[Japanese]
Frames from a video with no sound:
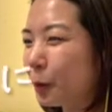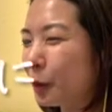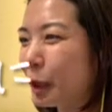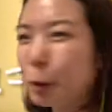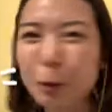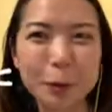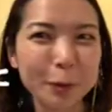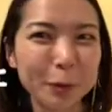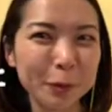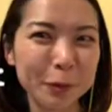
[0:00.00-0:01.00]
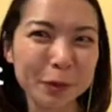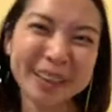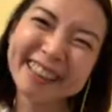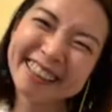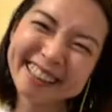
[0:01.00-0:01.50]
ちょっと後でググる
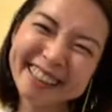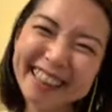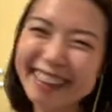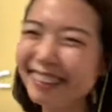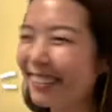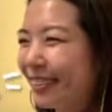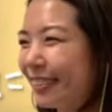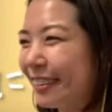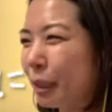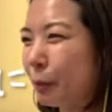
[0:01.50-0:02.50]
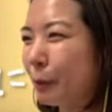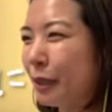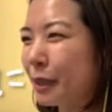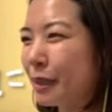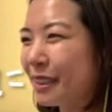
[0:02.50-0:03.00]
後でググってみます。